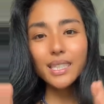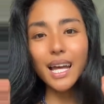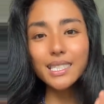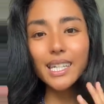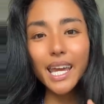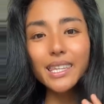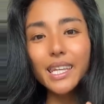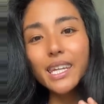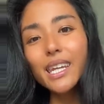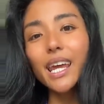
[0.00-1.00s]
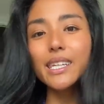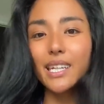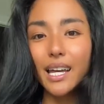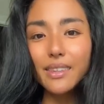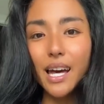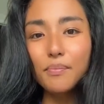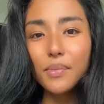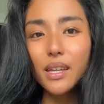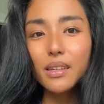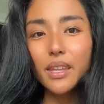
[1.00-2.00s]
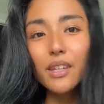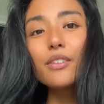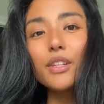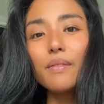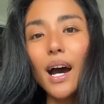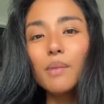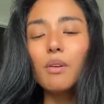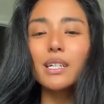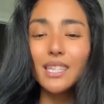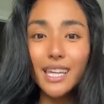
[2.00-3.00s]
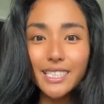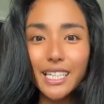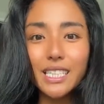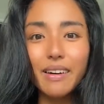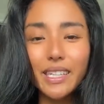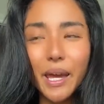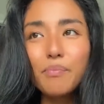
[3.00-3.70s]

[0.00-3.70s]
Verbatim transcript: 多次元的な生き方っていうのはもう私たちは